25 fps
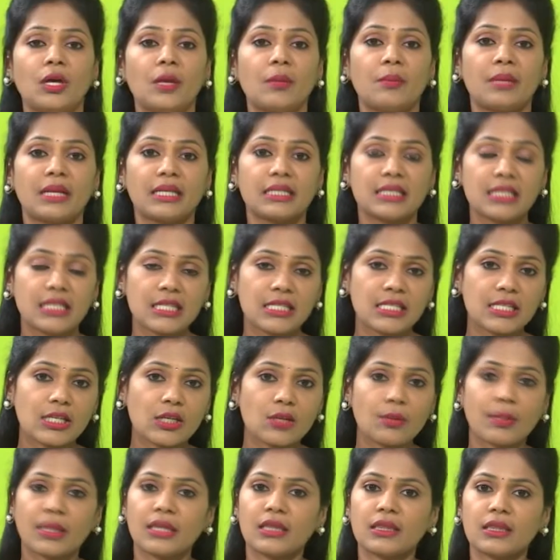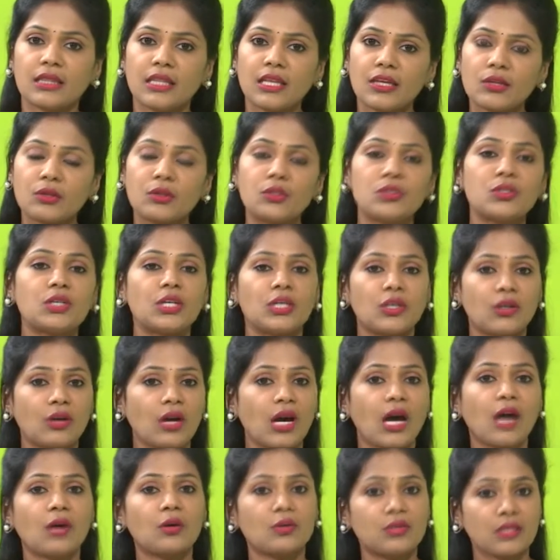ప్రెగ్నెన్సీలో ప్రతిరోజు ఏదో ఒక
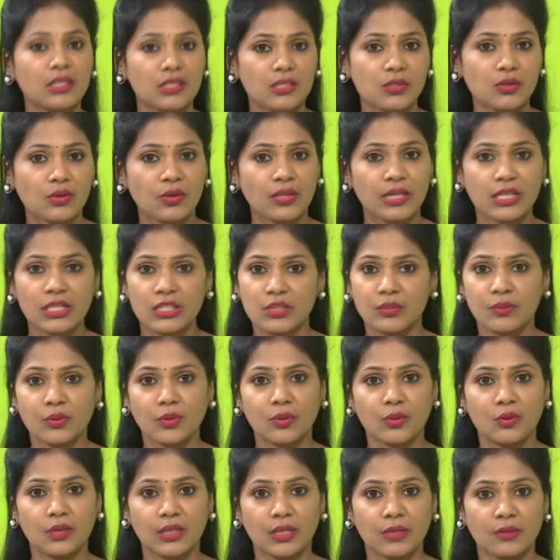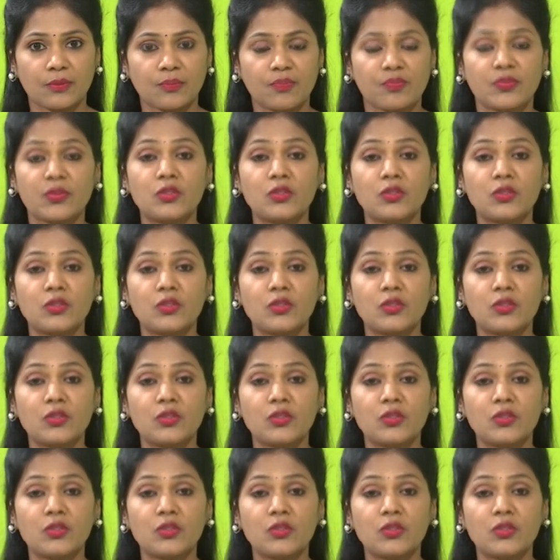ఆకు తీసుకోండి అని చెప్తూ ఉంటాను